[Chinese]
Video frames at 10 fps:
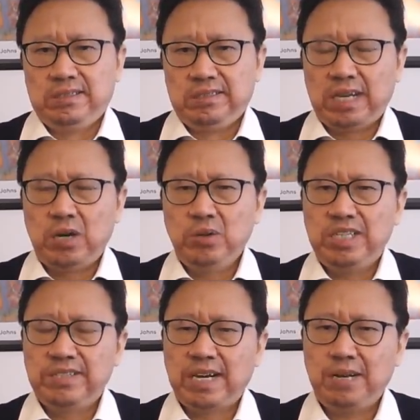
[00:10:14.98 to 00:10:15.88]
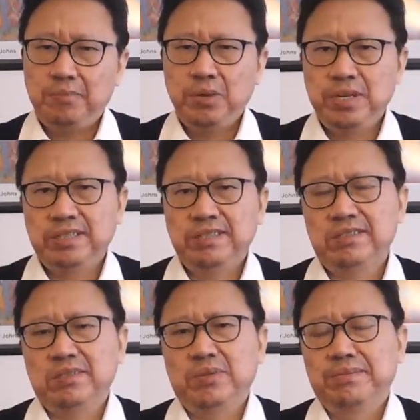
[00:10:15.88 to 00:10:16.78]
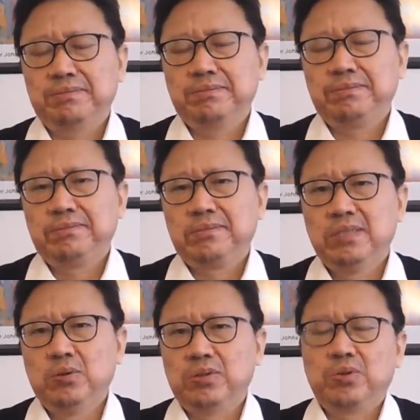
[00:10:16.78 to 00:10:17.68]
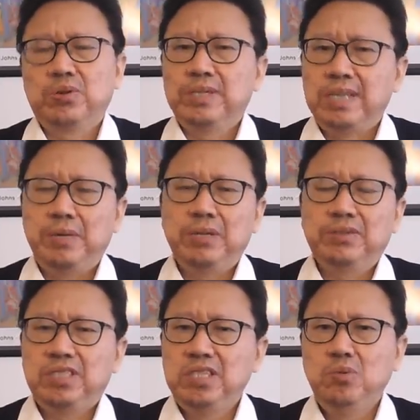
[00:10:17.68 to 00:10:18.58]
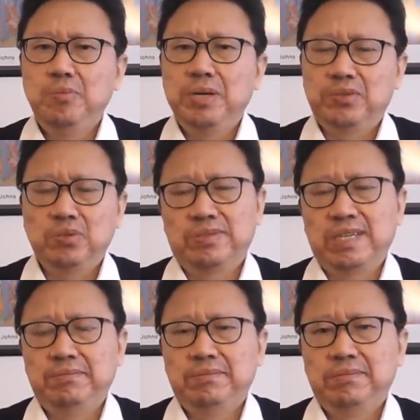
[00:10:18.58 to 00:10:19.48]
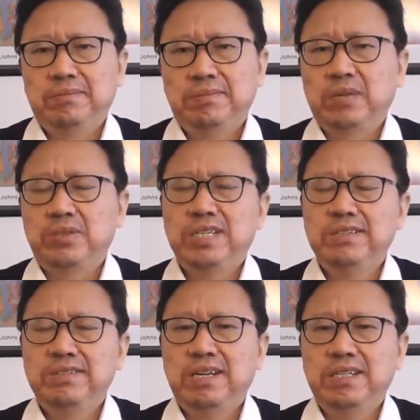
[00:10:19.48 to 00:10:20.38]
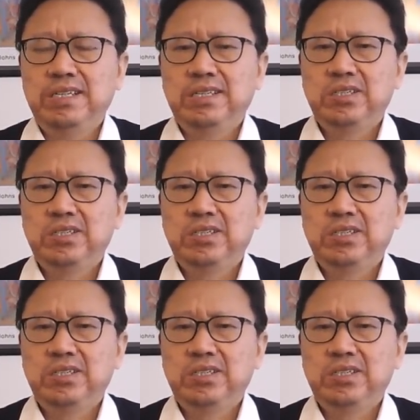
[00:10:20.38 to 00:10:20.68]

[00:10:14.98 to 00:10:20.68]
然后警察没有一个人死亡，我说过也没有，几乎没有重伤，然后轻伤而已。